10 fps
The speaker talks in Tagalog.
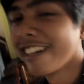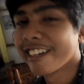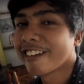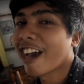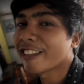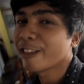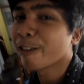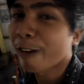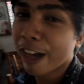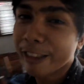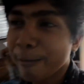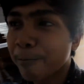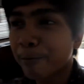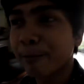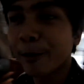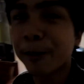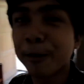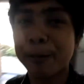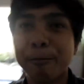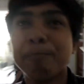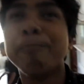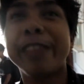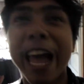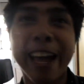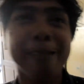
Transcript: Getting ready to take a